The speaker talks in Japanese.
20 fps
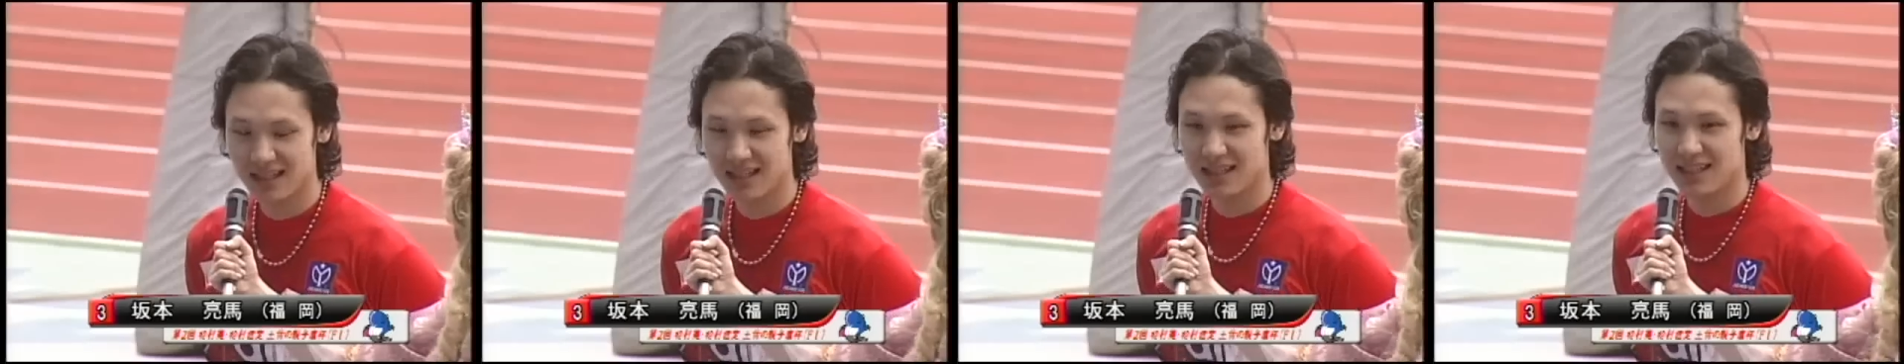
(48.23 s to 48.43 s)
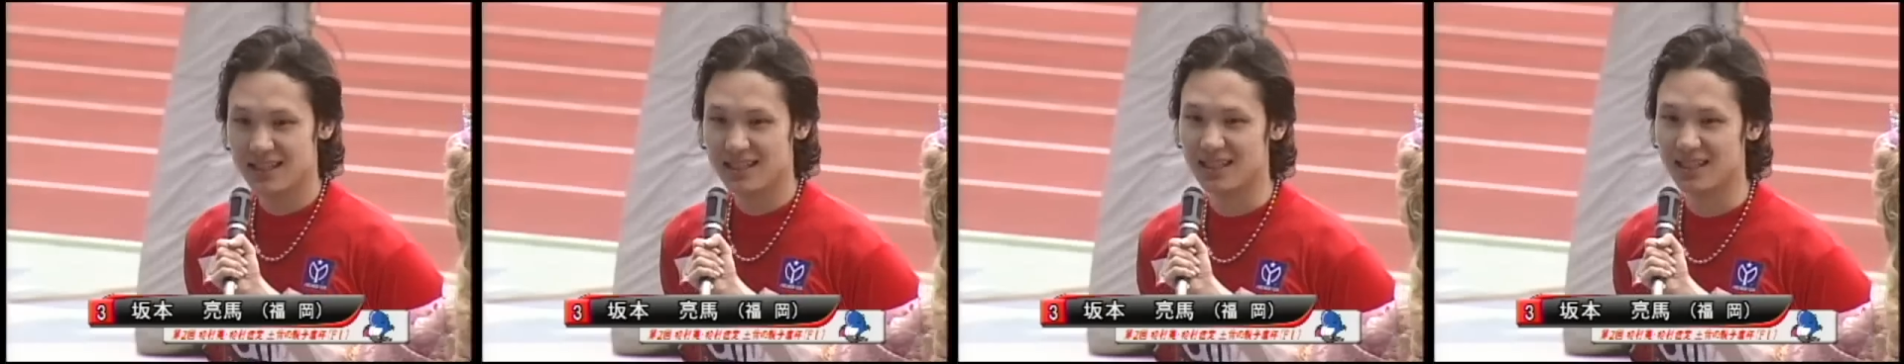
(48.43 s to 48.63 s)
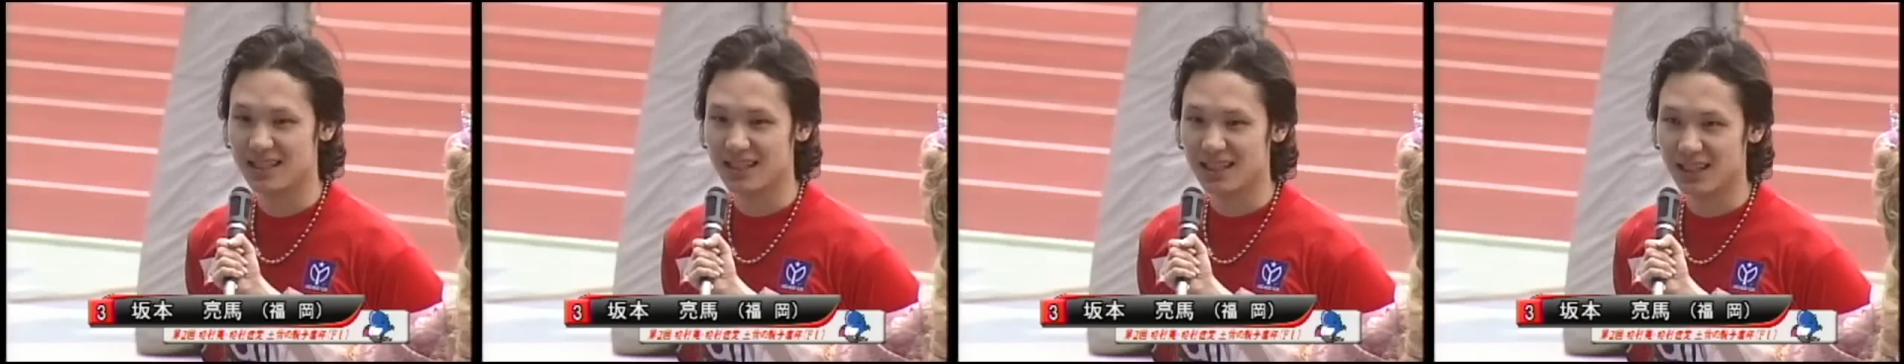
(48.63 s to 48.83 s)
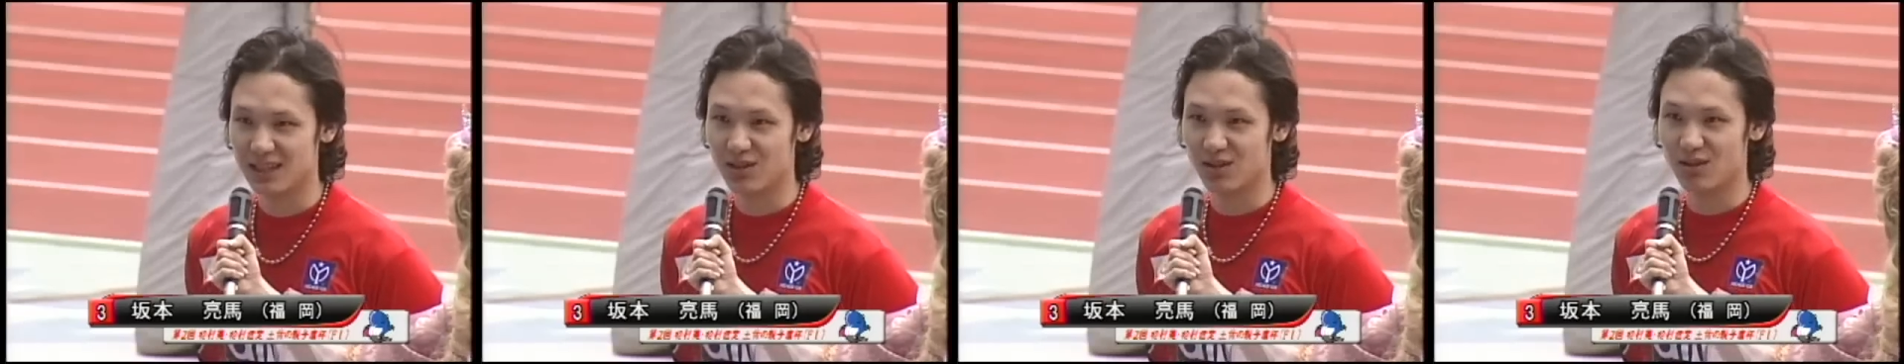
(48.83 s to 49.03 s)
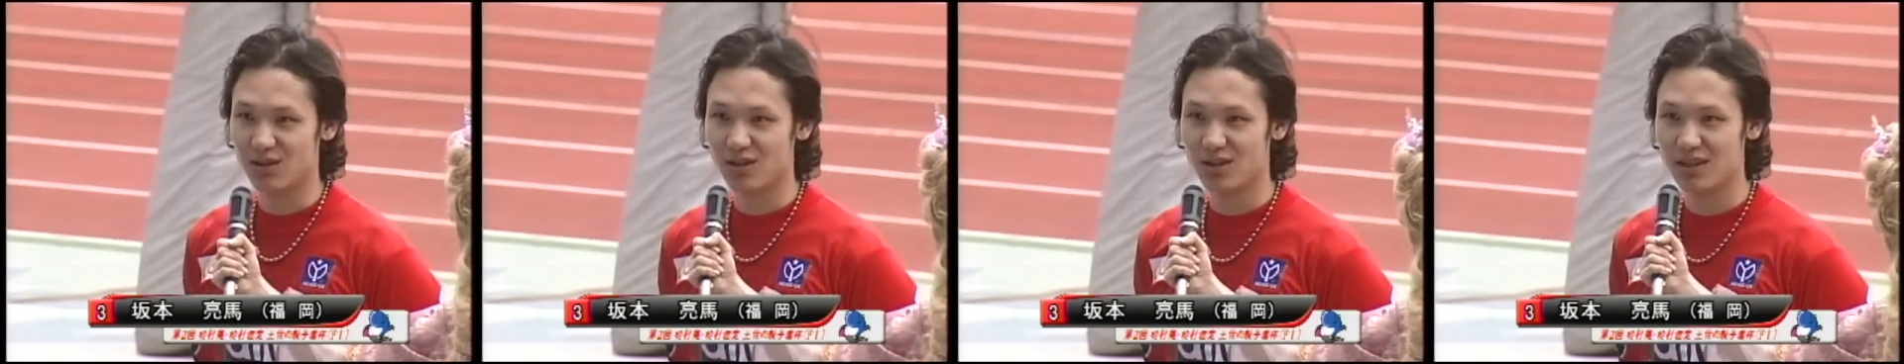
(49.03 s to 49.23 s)
しっかり
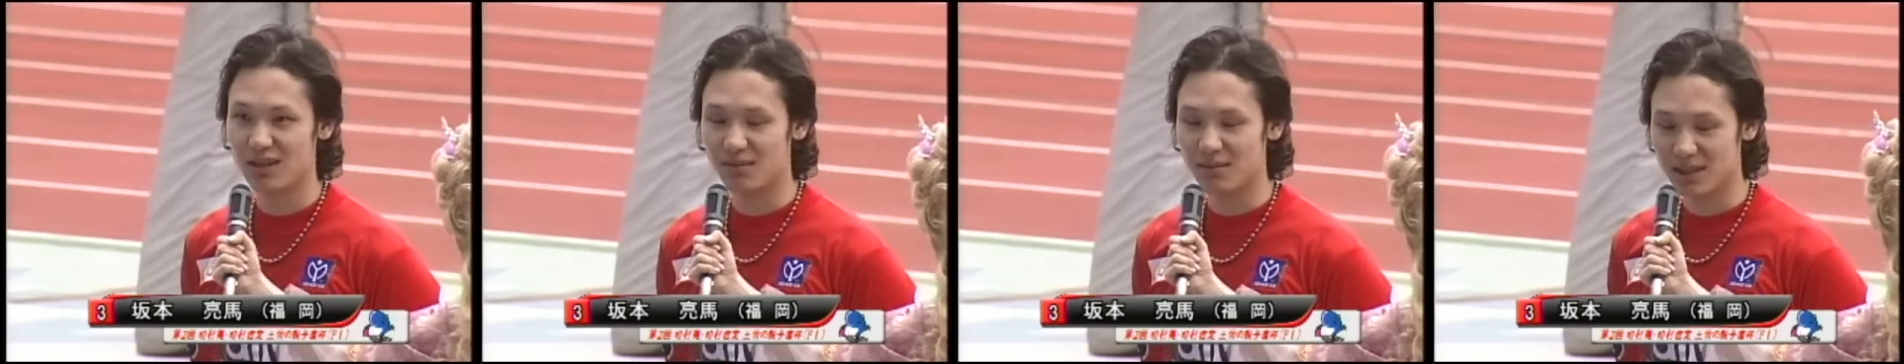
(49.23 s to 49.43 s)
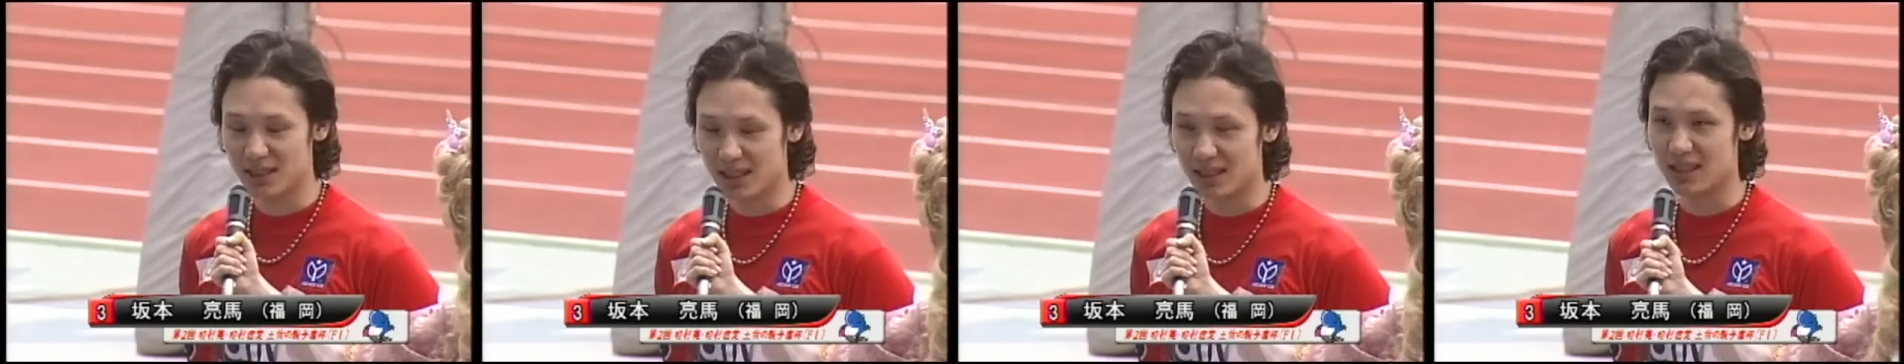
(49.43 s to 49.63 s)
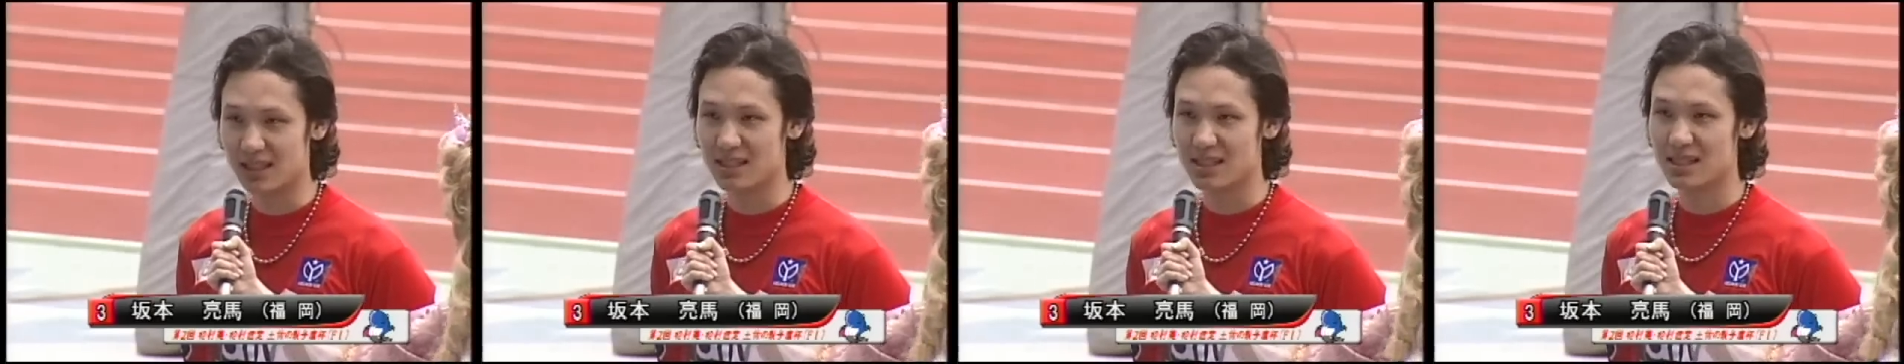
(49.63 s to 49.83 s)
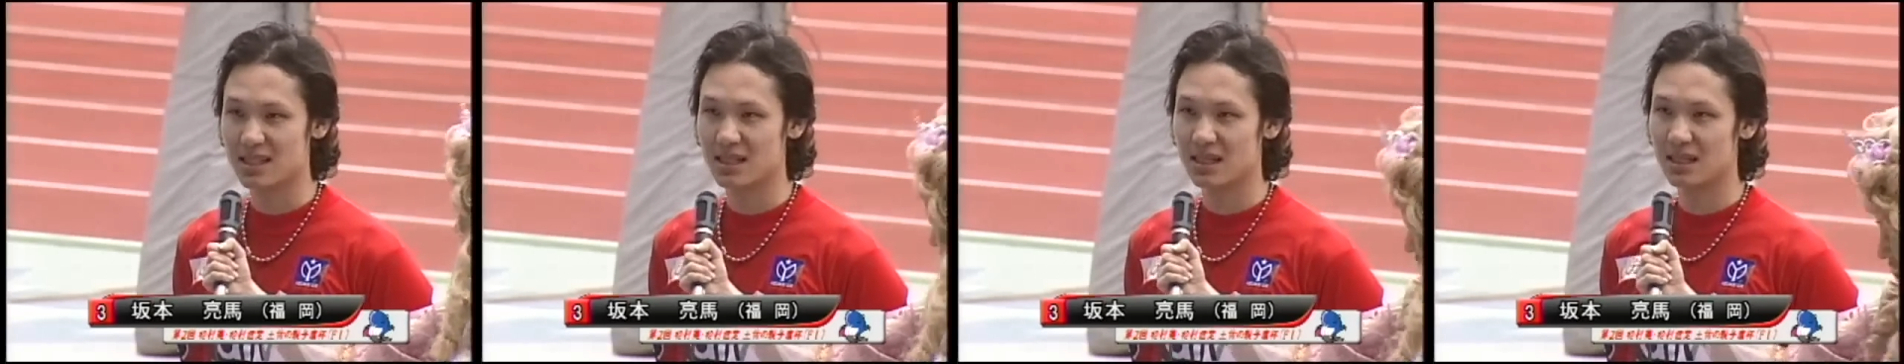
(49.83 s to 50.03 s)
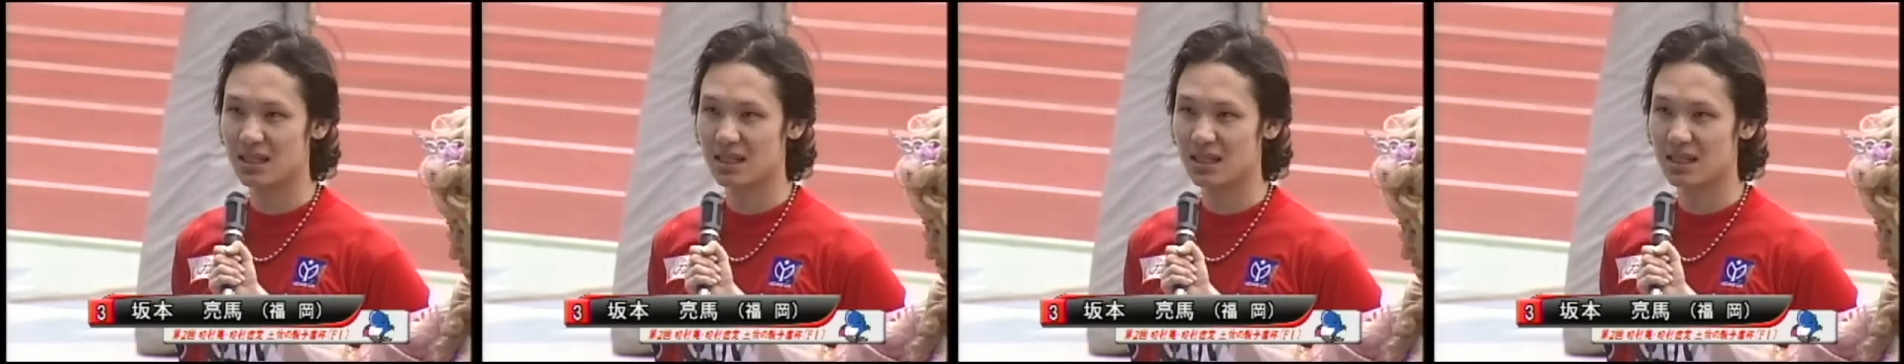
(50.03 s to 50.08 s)
と頑張りたいです